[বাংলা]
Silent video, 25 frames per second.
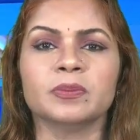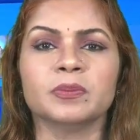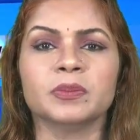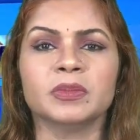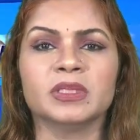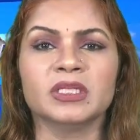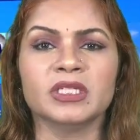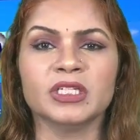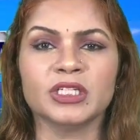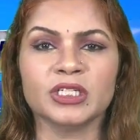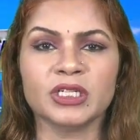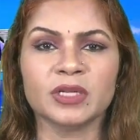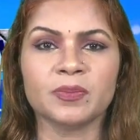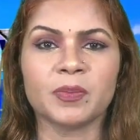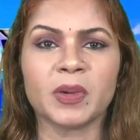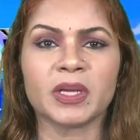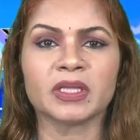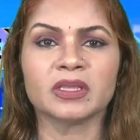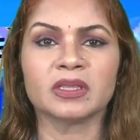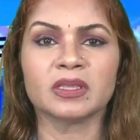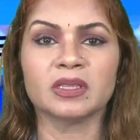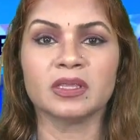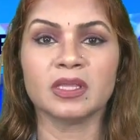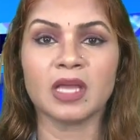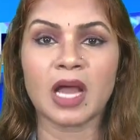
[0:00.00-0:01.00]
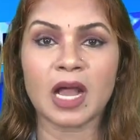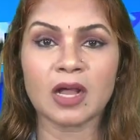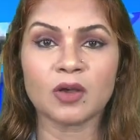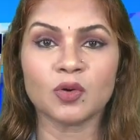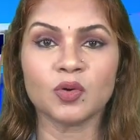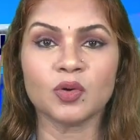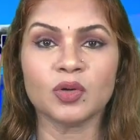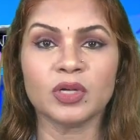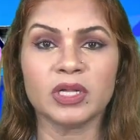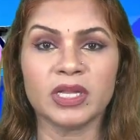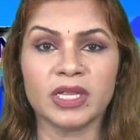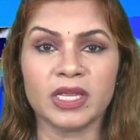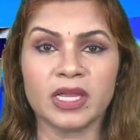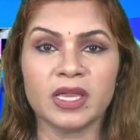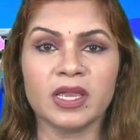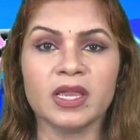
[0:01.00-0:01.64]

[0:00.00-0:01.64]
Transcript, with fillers: দৃষ্টিপাত না করলে